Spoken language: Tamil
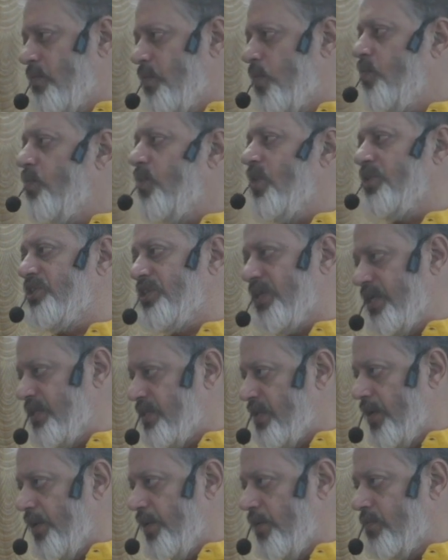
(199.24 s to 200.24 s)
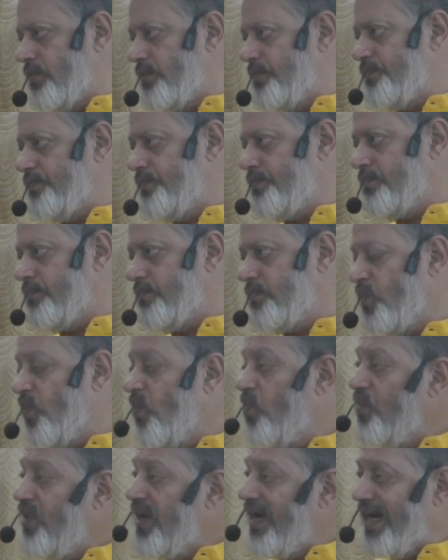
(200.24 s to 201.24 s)
ஒவ்வொரு க்ஷணத்துலையும்
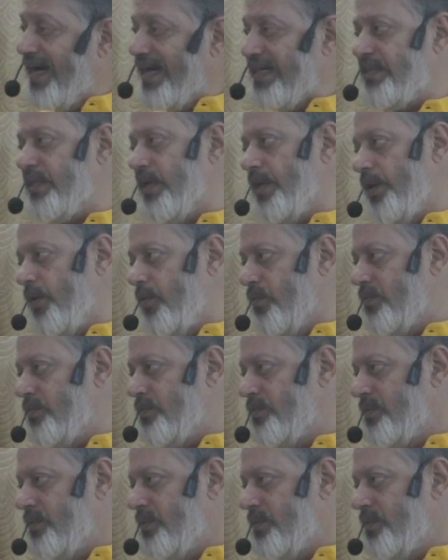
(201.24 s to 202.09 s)
ஒவ்வொரு இடத்துலையும்